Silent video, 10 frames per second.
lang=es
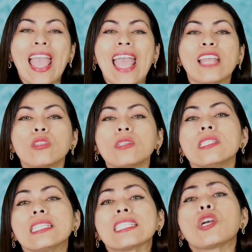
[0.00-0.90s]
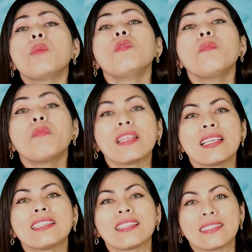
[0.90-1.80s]
Entonces, ¿cómo
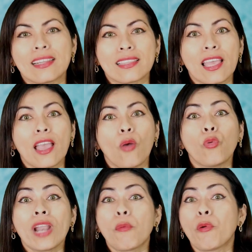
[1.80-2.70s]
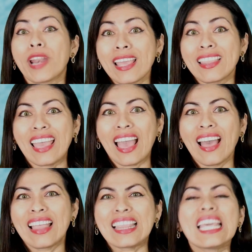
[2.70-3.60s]
puedes hacerte una buena
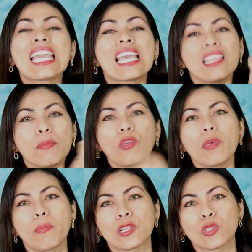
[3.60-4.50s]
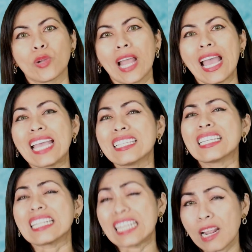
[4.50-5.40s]
idea de qué tipo de persona
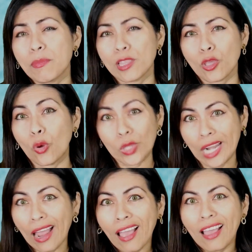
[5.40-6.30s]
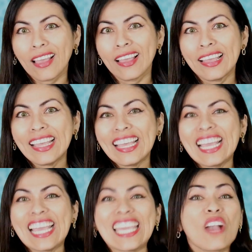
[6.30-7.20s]
es realmente otra?
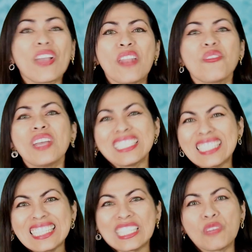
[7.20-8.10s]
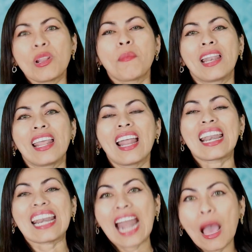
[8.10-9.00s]
Y aunque no existe una
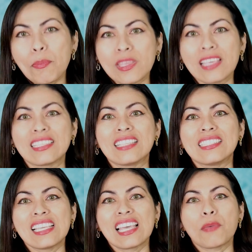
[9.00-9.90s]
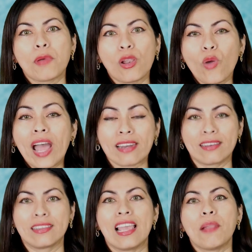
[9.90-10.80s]
manera rápida y sencilla de evaluar
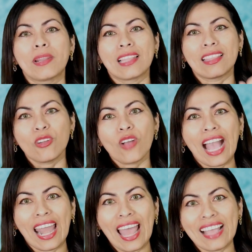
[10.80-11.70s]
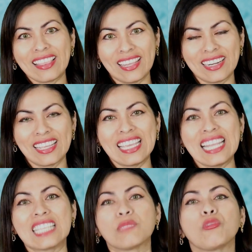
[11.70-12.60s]
el verdadero carácter
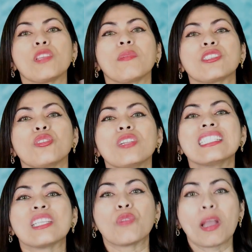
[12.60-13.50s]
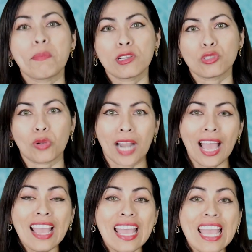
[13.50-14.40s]
y las motivaciones de una persona,